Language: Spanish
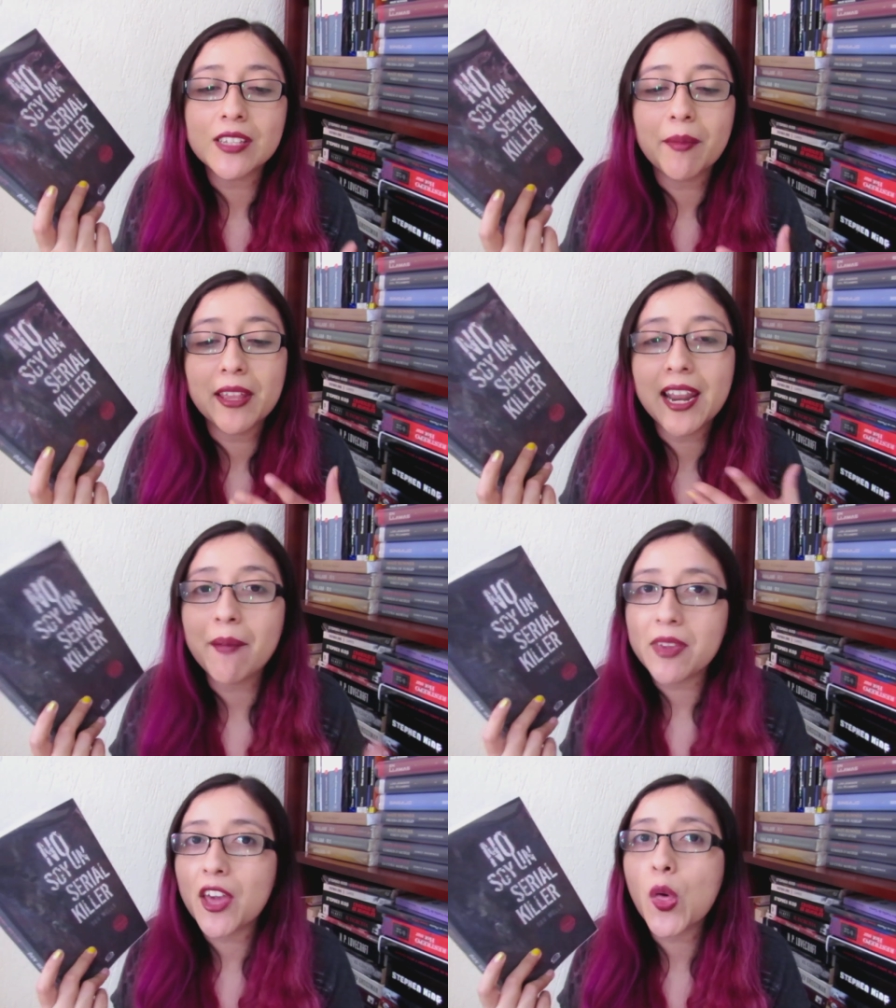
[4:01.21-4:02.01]
O sea, me
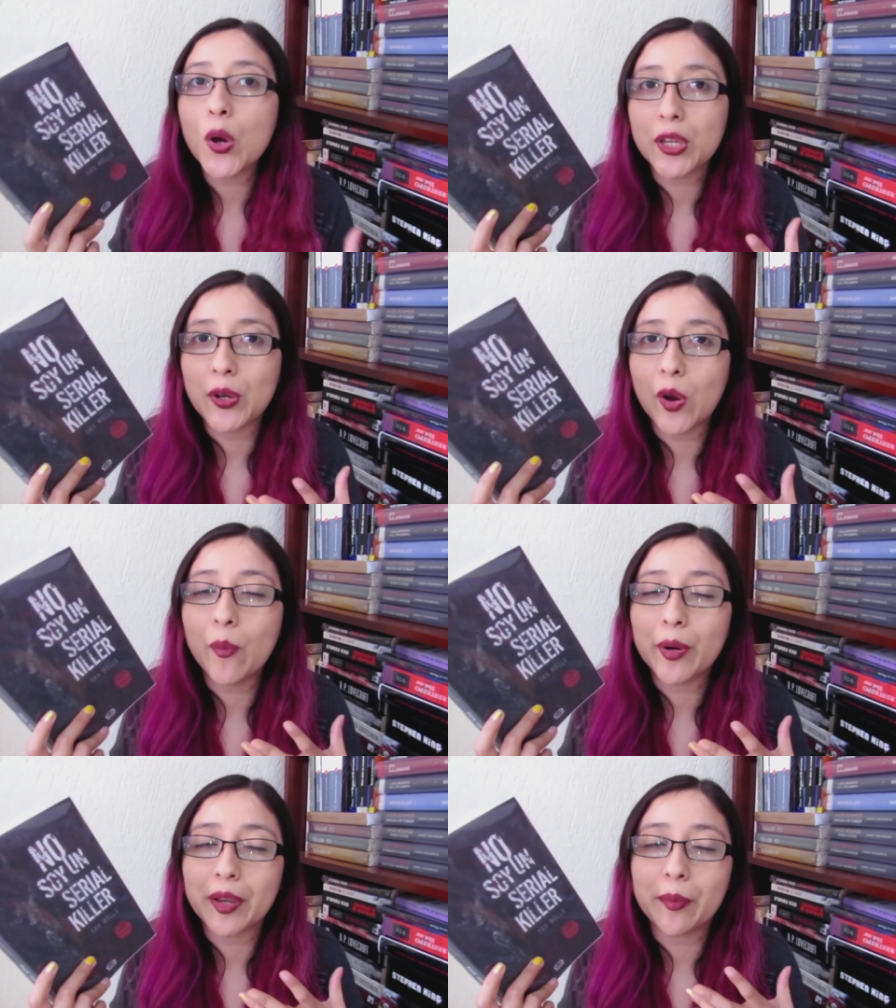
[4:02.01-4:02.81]
daría miedo y
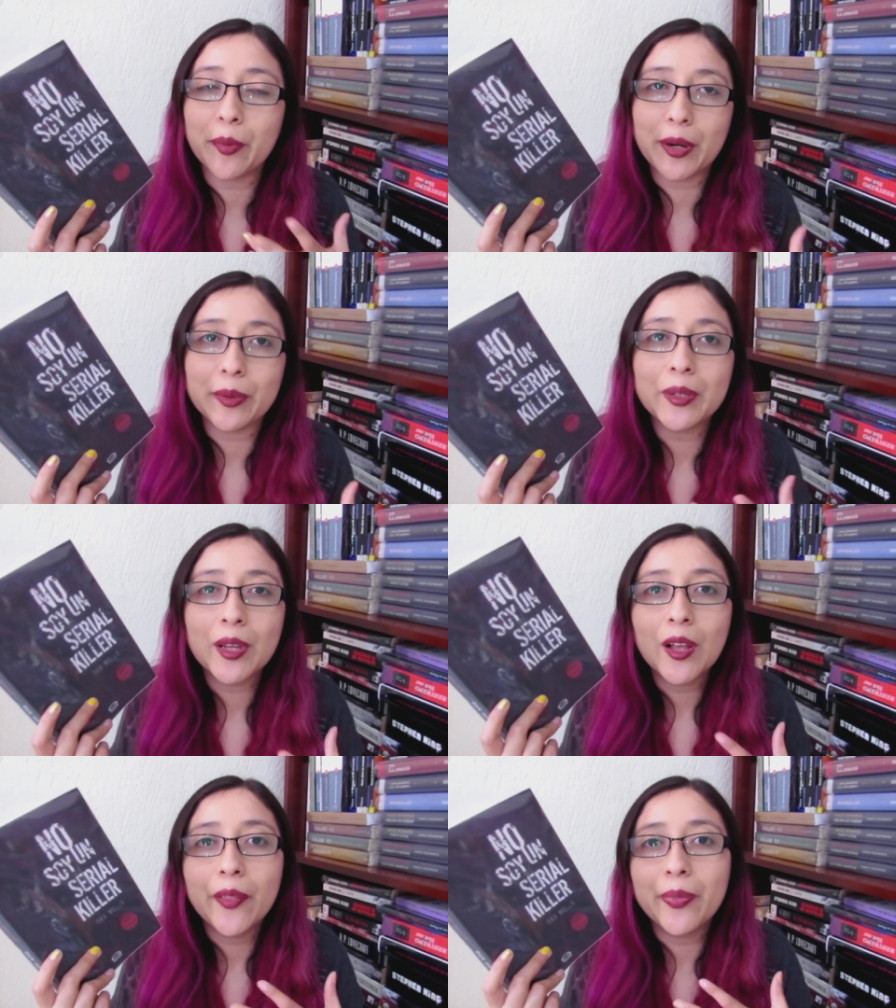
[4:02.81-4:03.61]
no porque bueno,
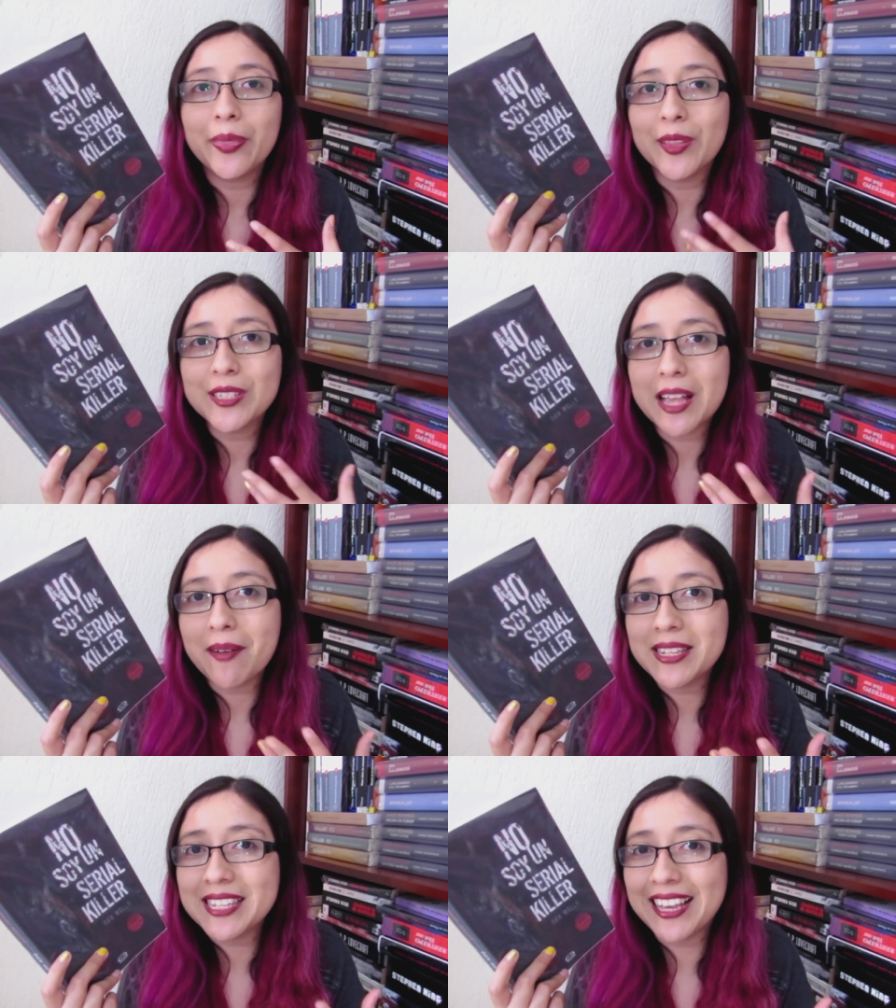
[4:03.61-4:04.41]
no
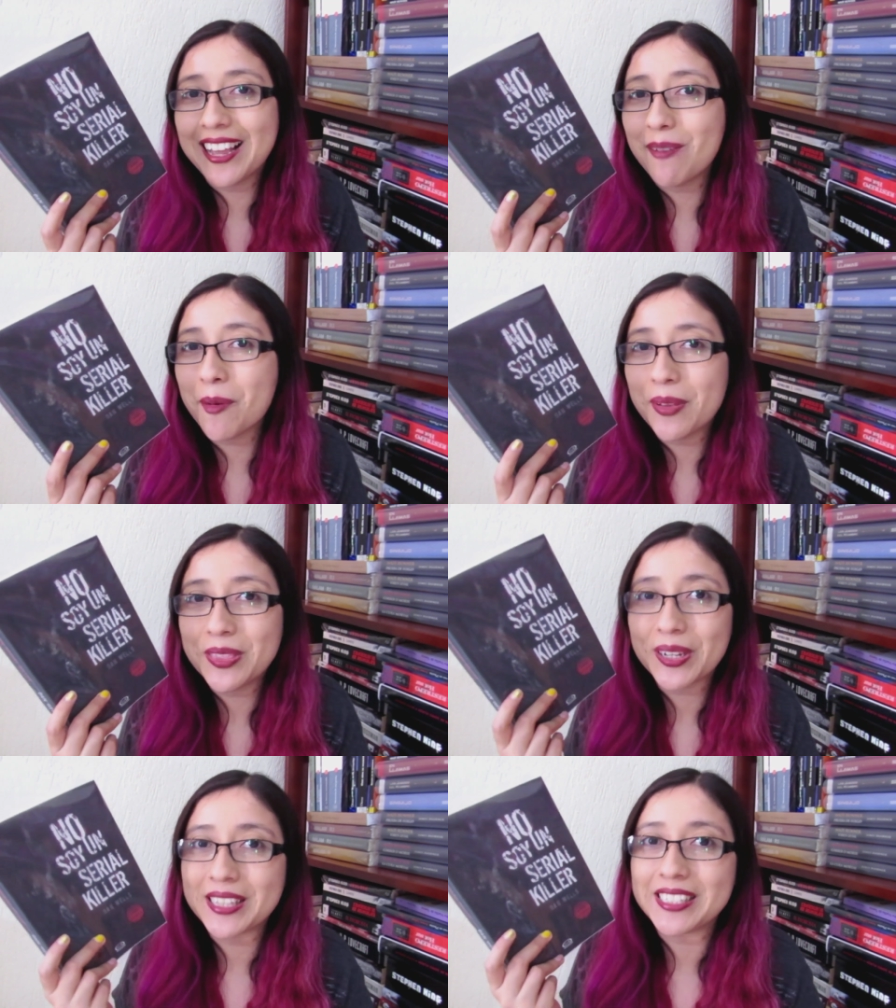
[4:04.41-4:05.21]
sabes si en el
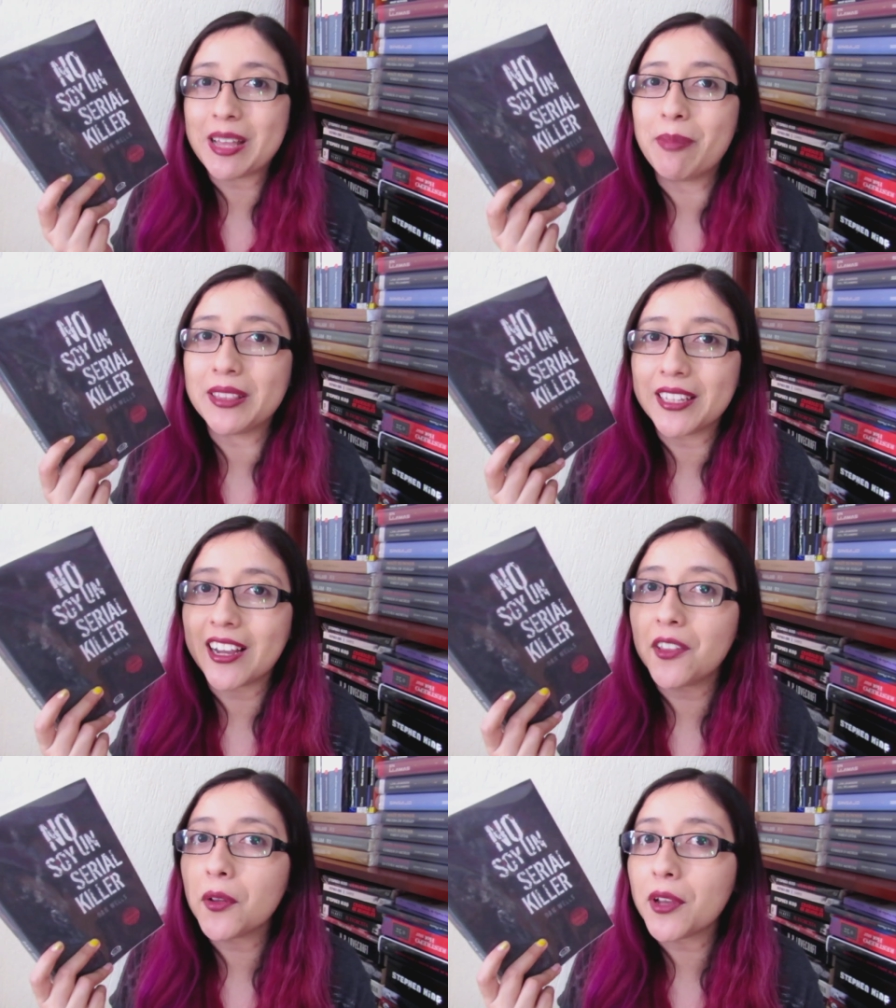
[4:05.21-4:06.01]
momento que te está
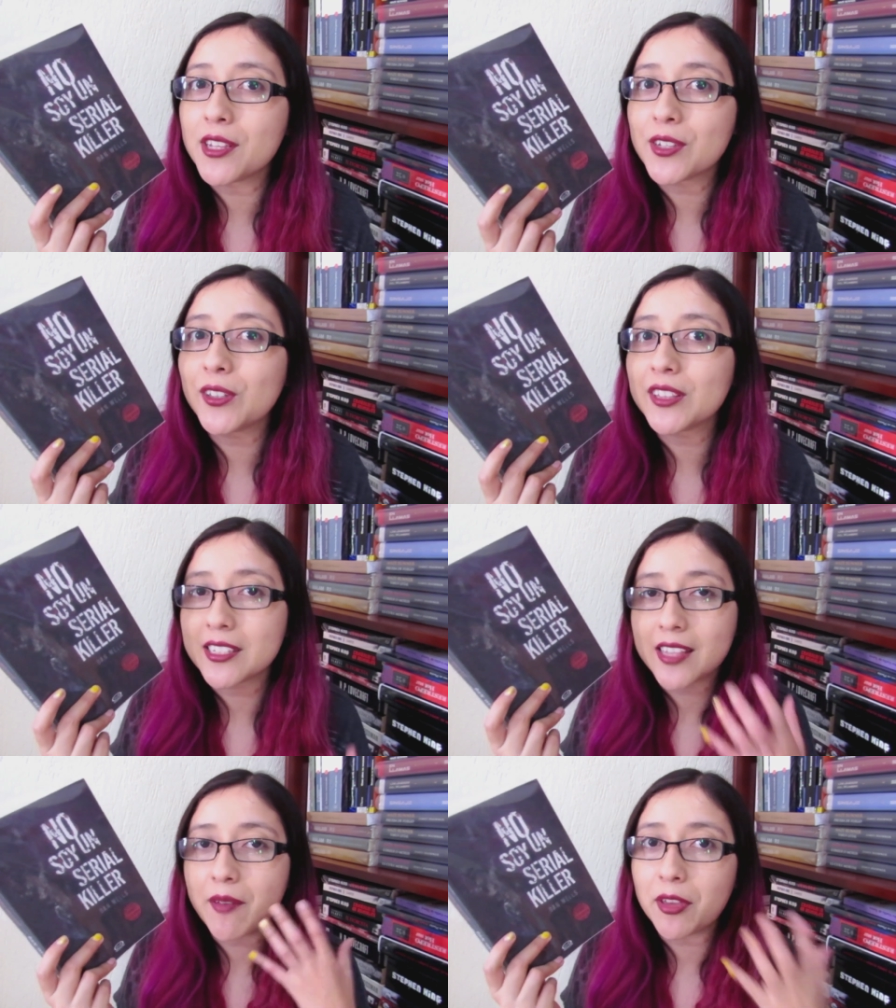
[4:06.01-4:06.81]
platicando eso te
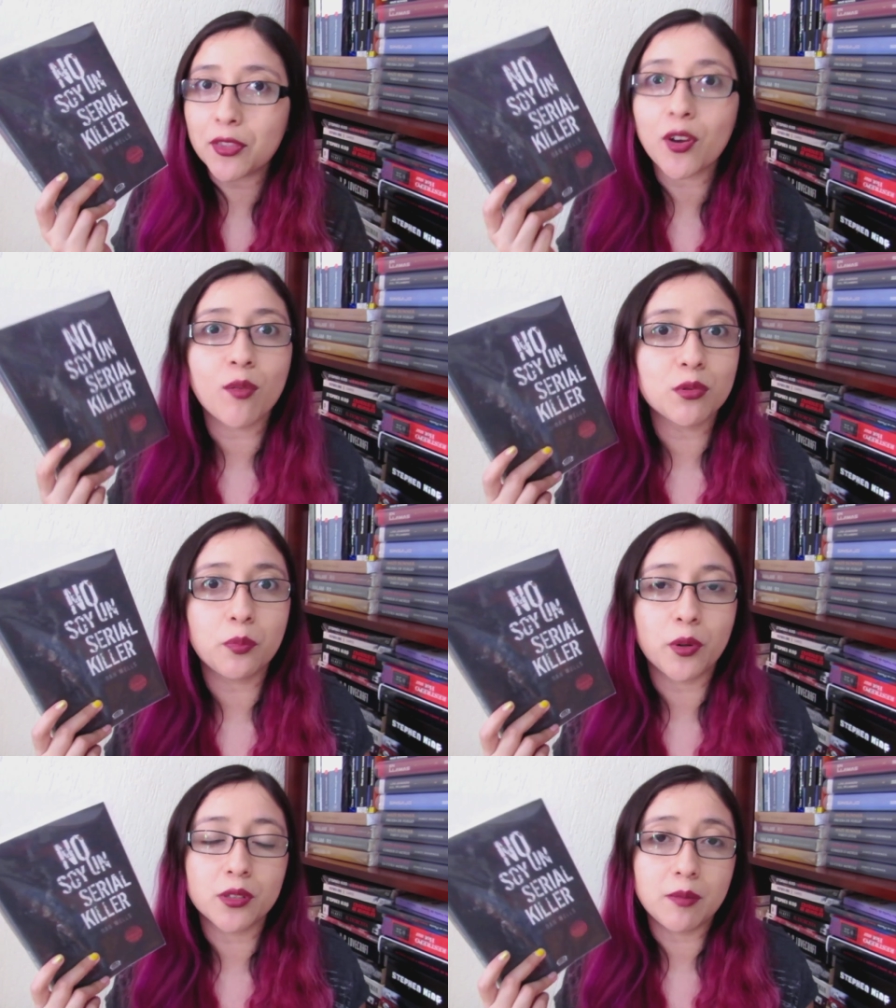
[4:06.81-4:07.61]
está viendo como
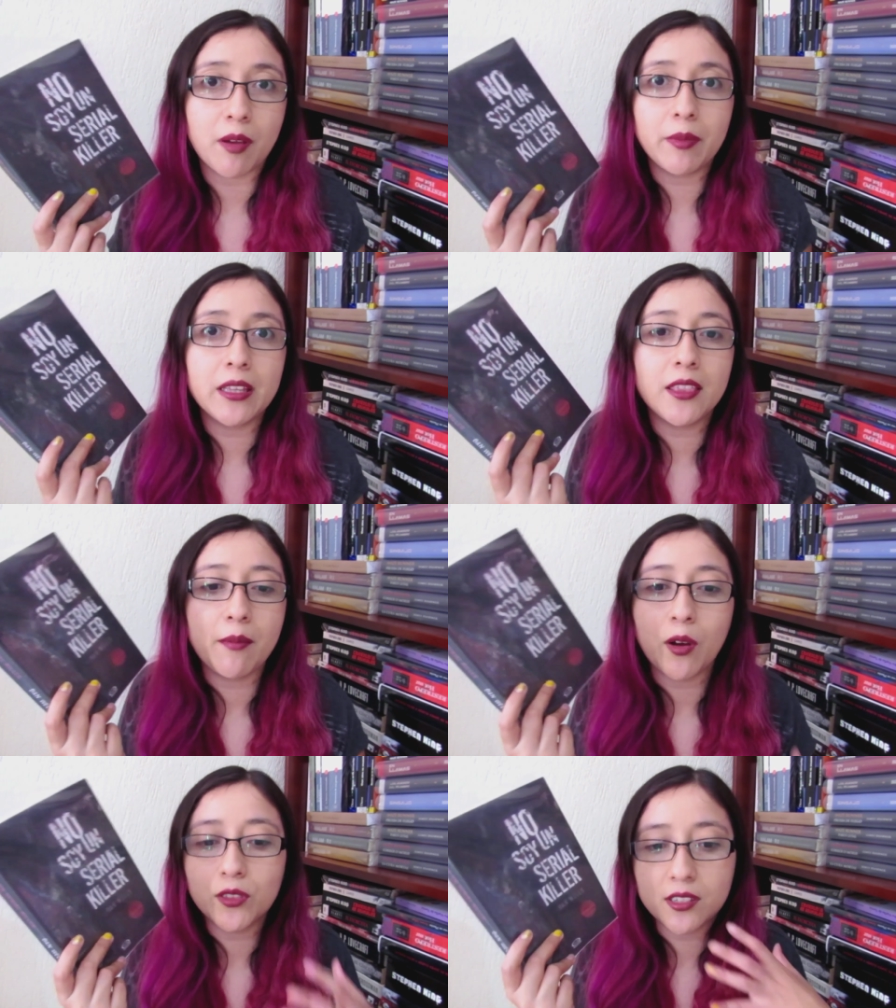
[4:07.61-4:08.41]
su próxima
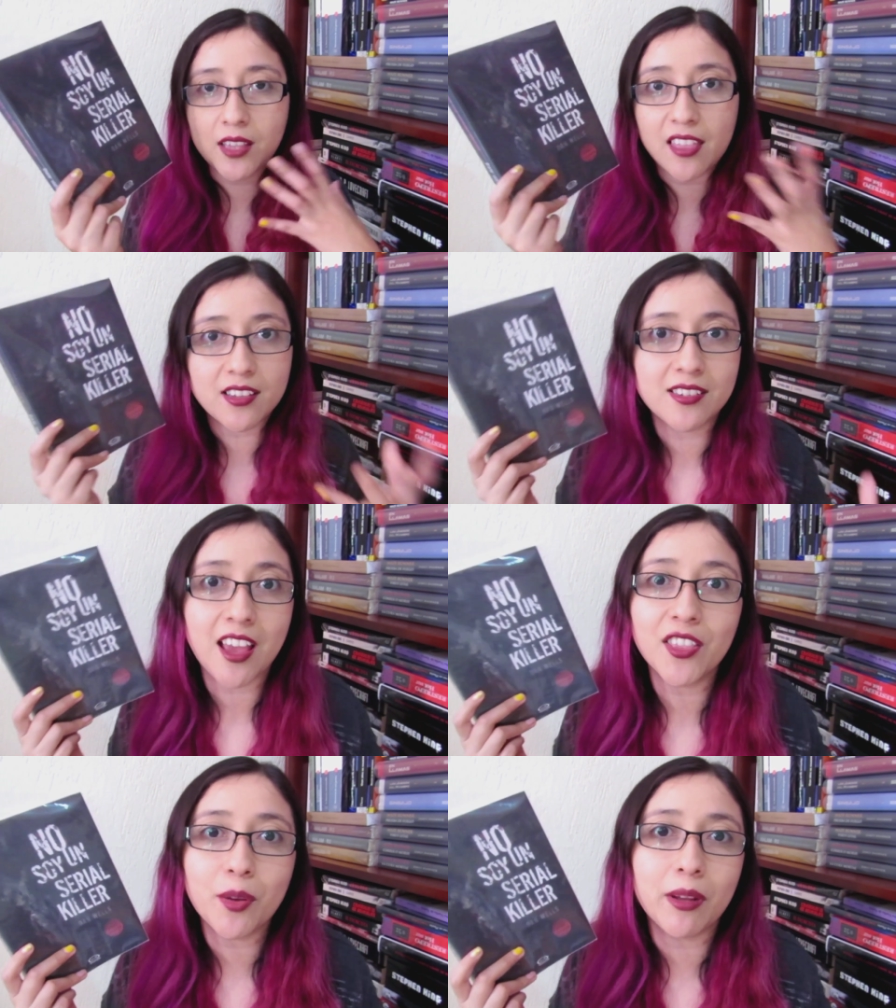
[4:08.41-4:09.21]
víctima o te está
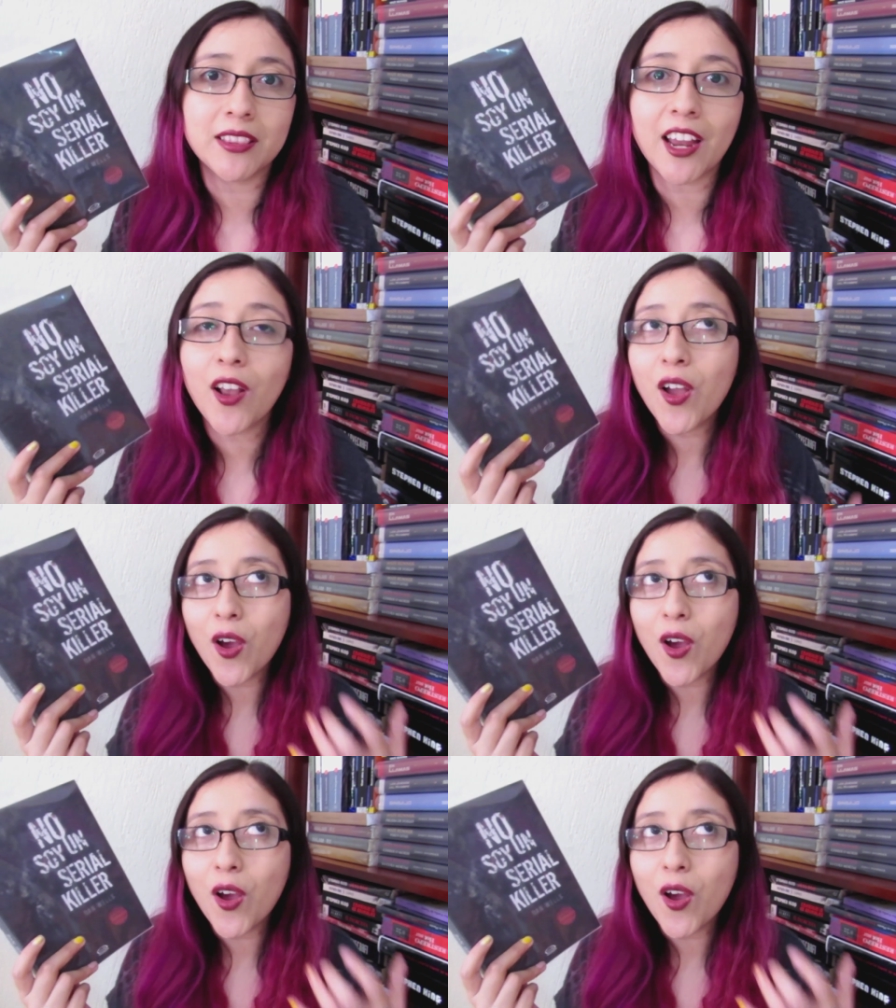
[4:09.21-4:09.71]
deseando matar